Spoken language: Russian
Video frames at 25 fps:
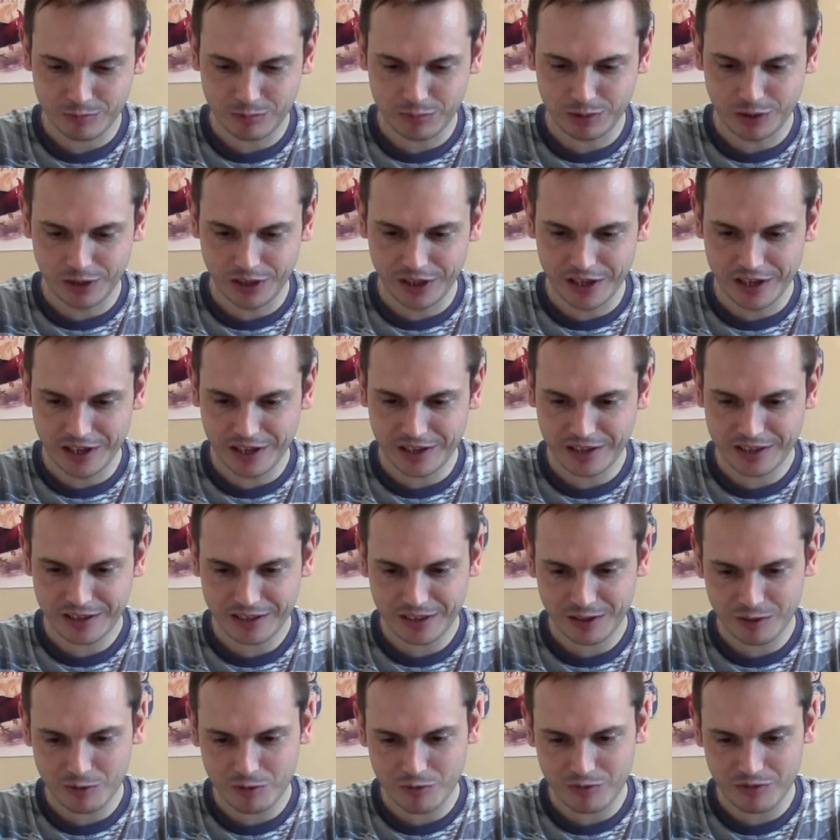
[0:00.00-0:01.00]
плеера
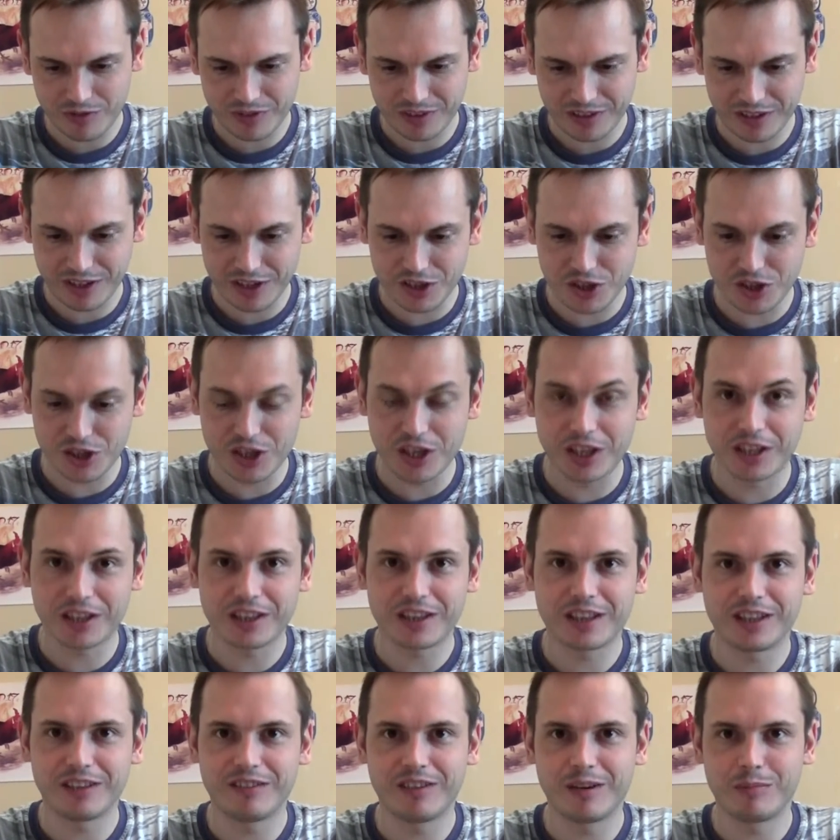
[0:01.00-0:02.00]
такого,
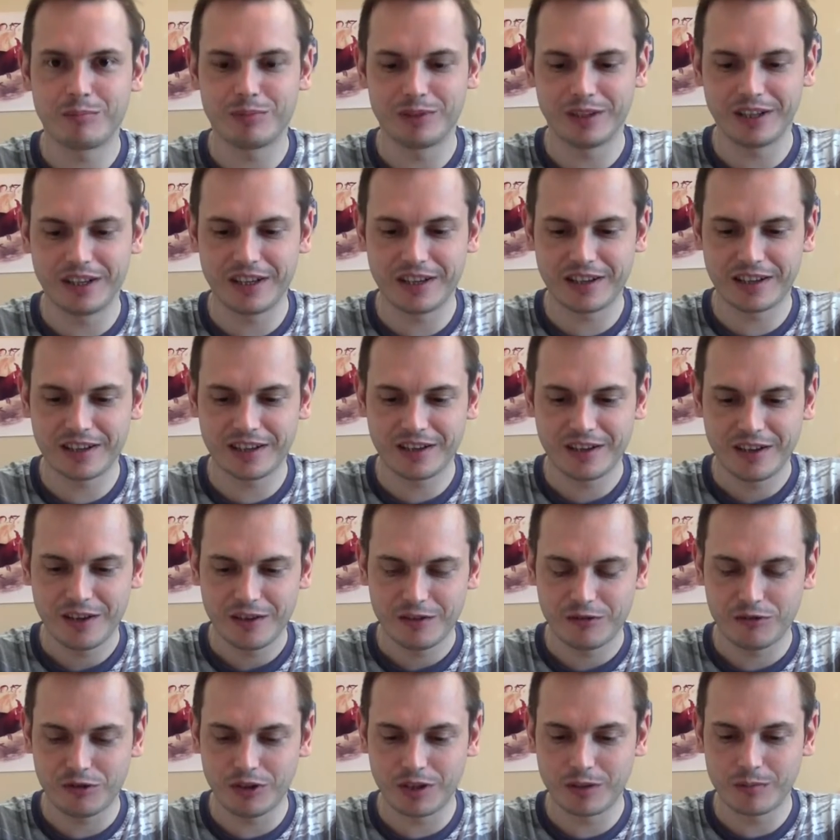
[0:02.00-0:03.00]
кассетного плеера
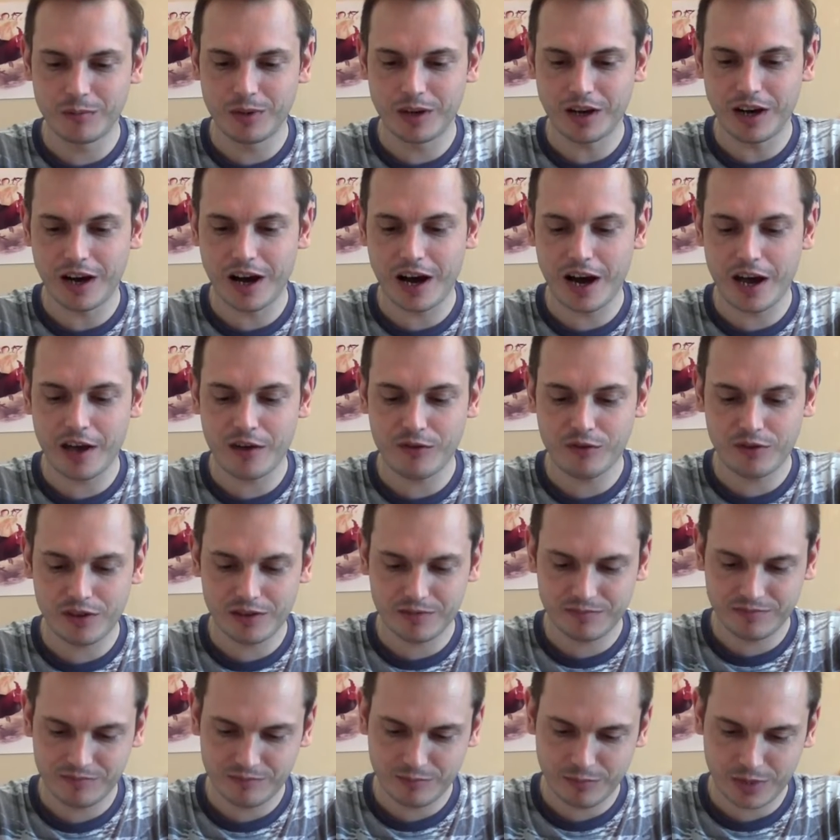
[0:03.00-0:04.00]
фирмы
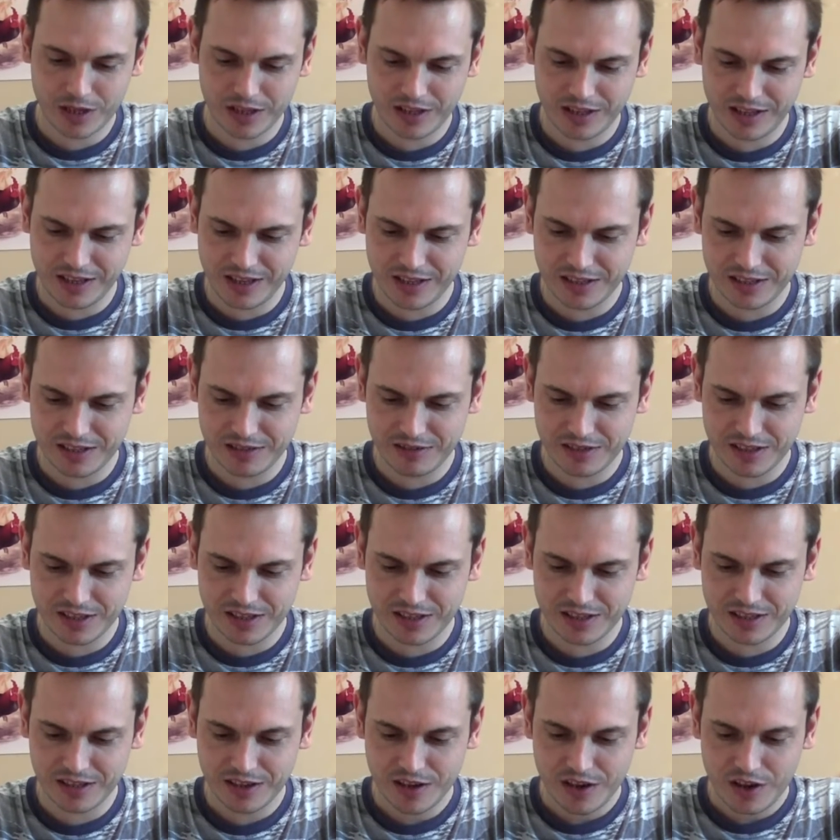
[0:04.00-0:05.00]
Айва. Модель
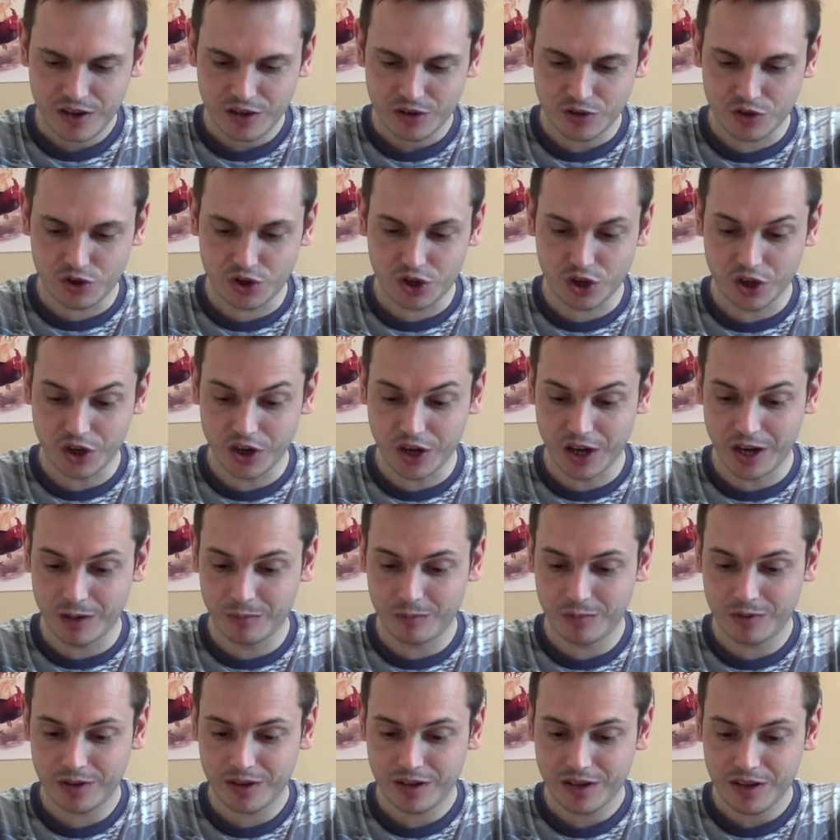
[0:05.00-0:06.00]
называется
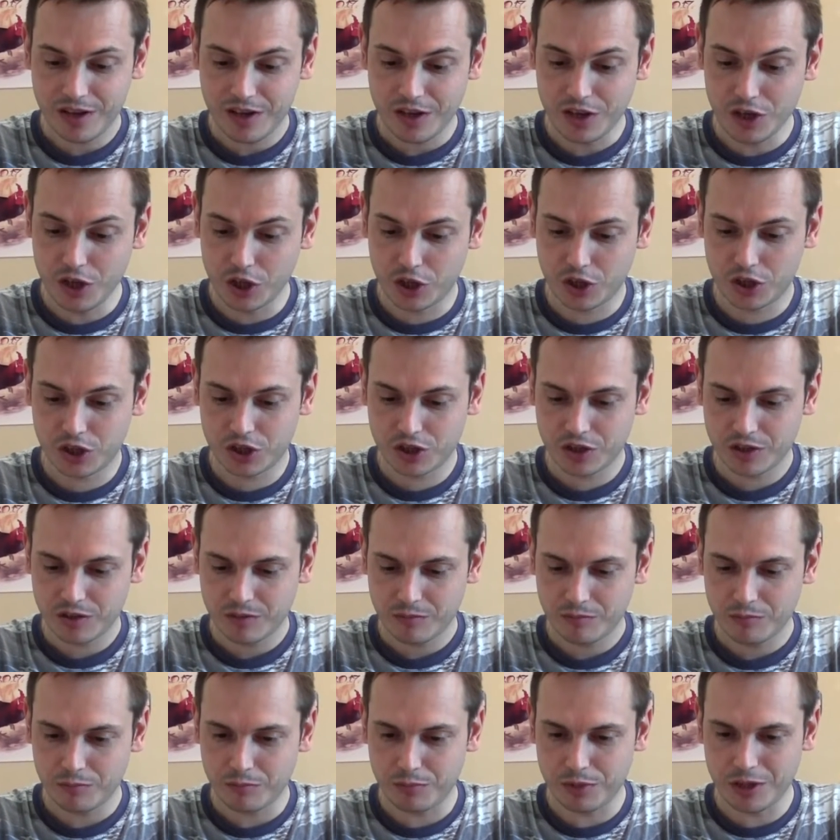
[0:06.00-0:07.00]

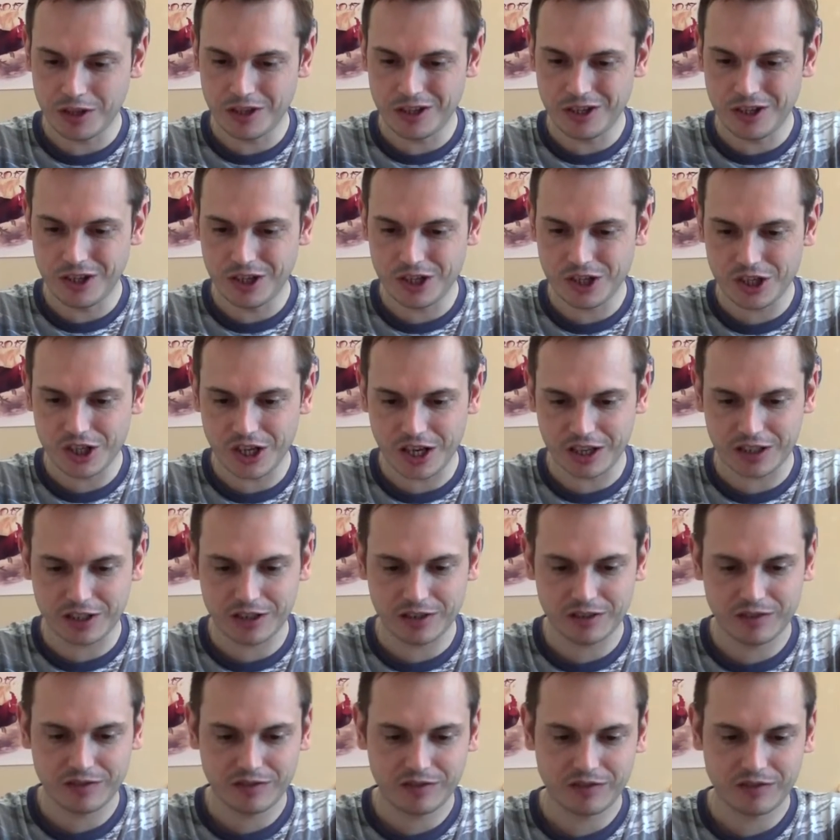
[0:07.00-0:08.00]
GMX50.